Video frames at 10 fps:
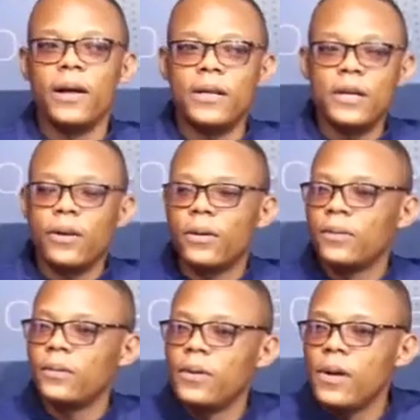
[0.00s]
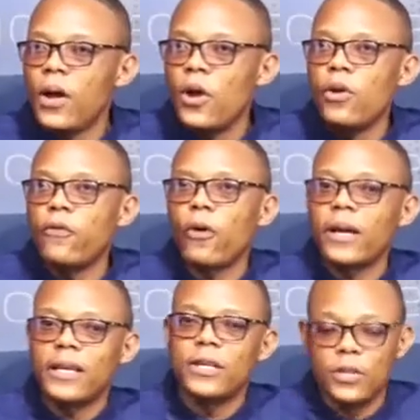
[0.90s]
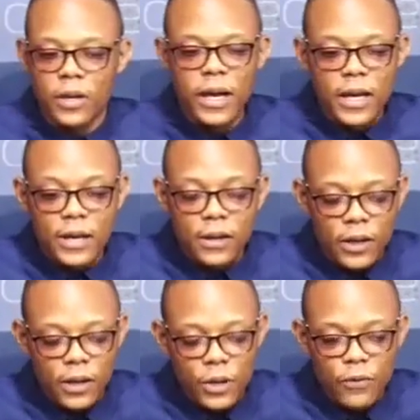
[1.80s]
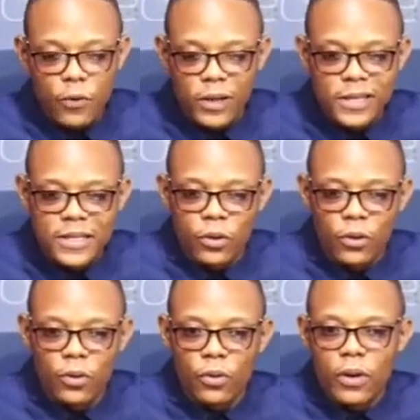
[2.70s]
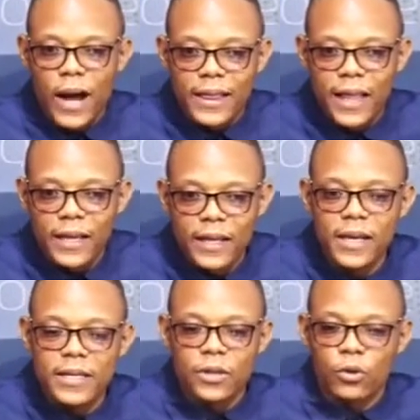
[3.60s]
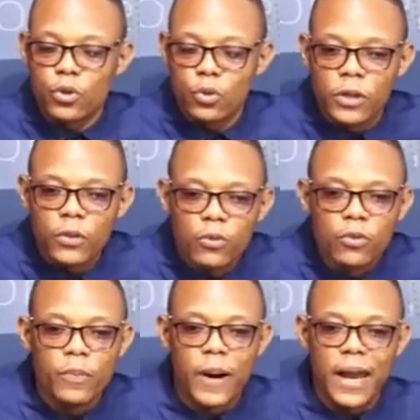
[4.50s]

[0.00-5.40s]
oui, ils sont là, Sarkozy. Euh, une fois qu'ils seront attaqués, ils seront soutenus par la